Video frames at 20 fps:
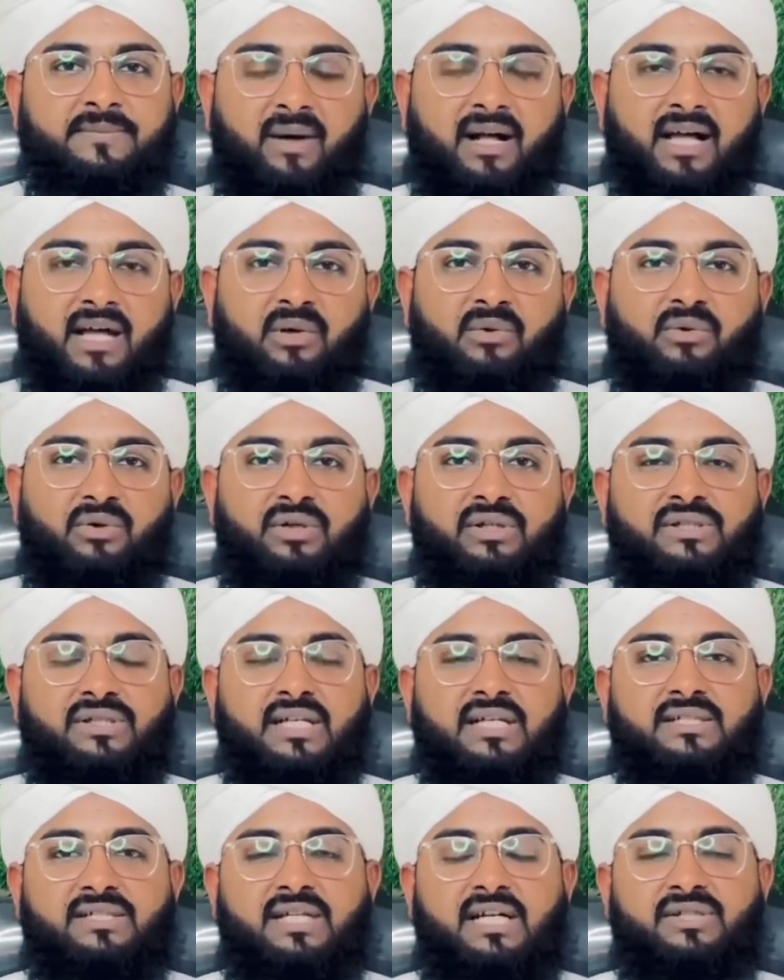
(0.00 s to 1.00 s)
अगर कोई
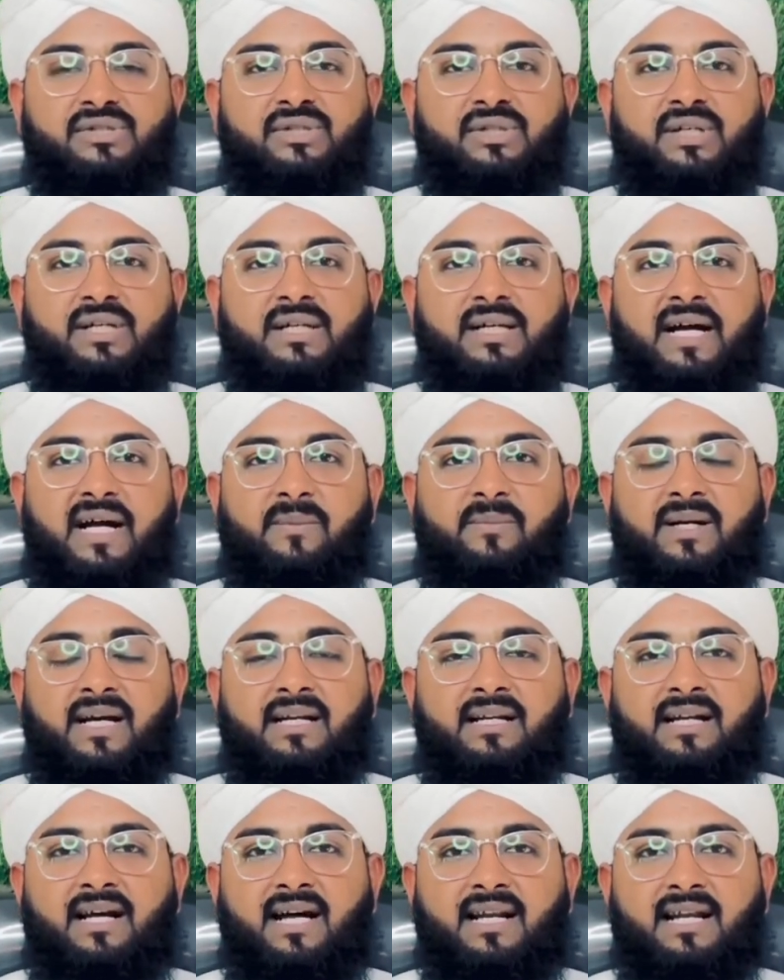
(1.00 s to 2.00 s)
शख्स जय श्री राम का
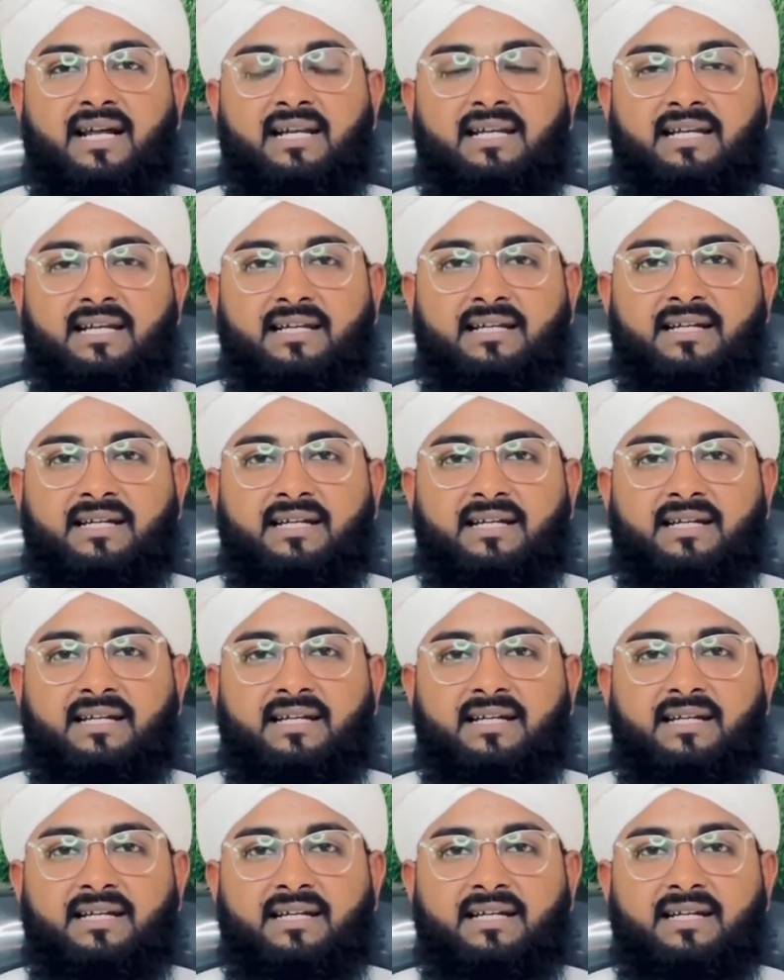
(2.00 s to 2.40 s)
नारा ले